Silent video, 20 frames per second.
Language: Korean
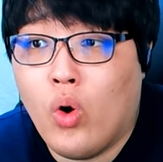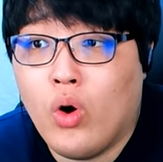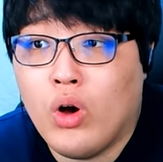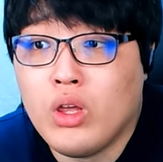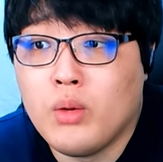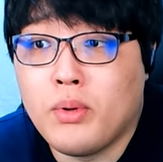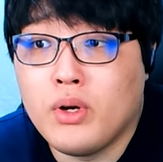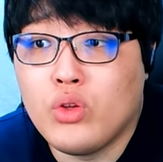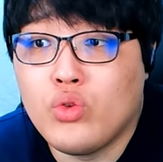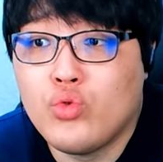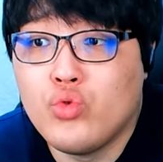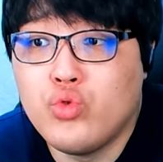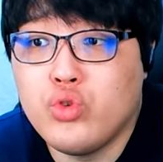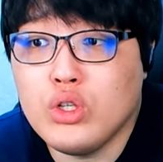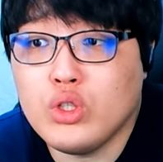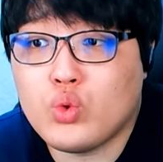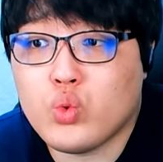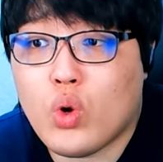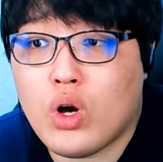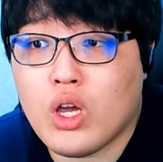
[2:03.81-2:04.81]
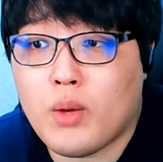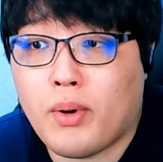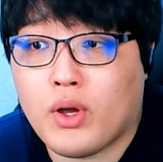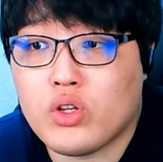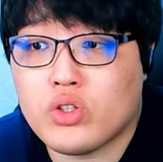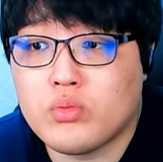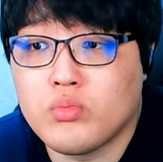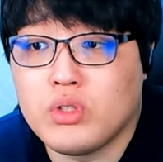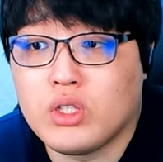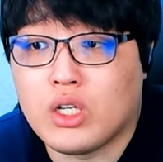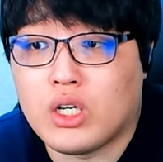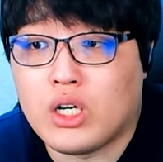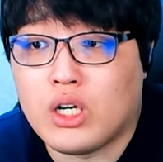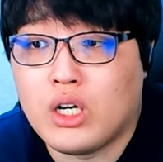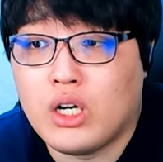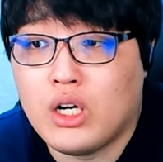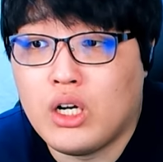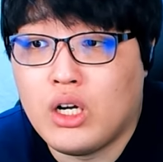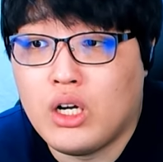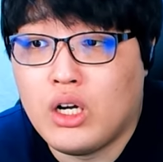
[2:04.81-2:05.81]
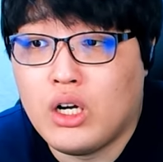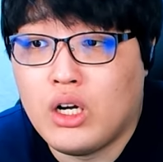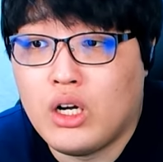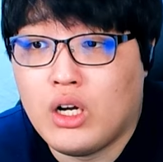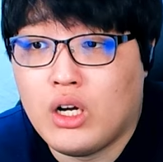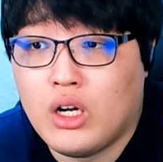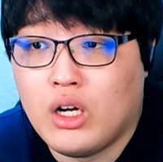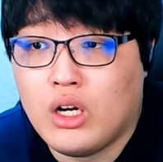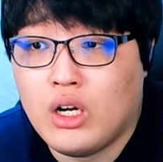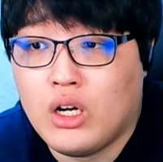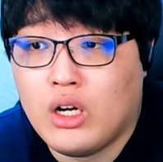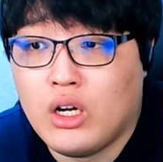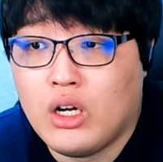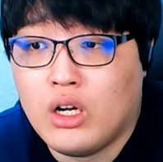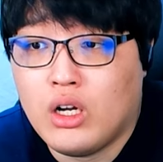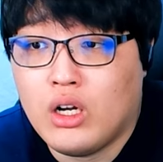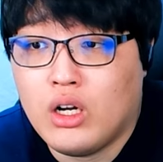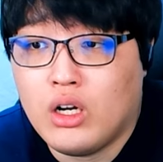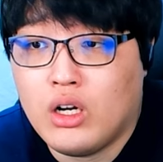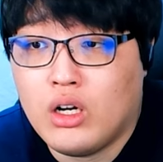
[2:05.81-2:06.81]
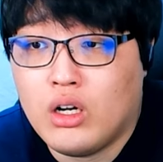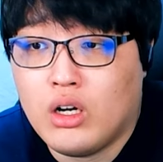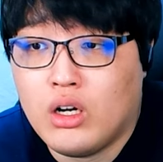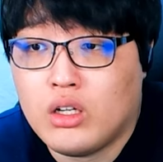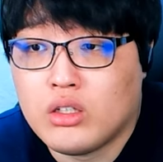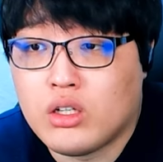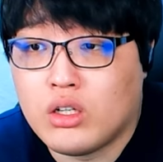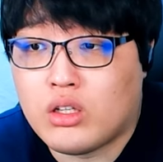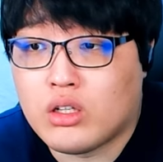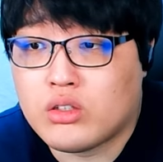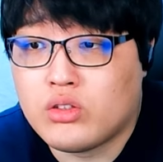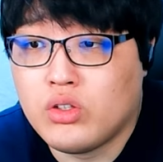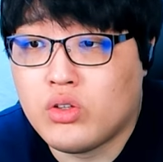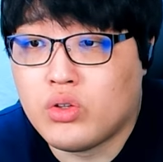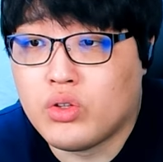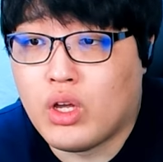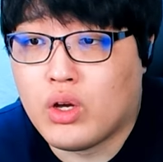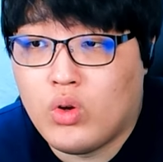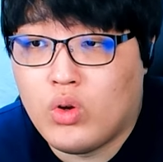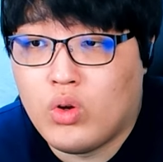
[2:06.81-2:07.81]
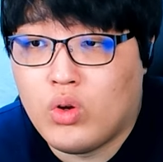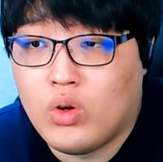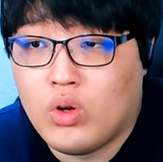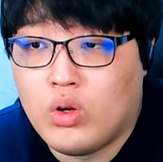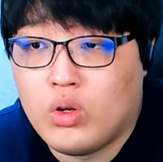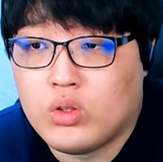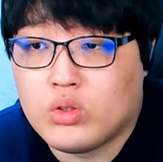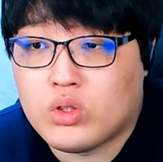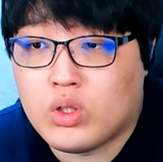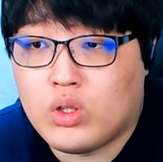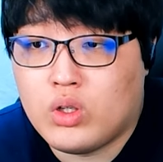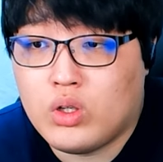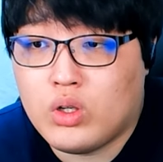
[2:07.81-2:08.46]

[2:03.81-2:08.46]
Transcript: 이번엔 유리 어? 조각이 박혔습니다 자 일단 긁어내고 자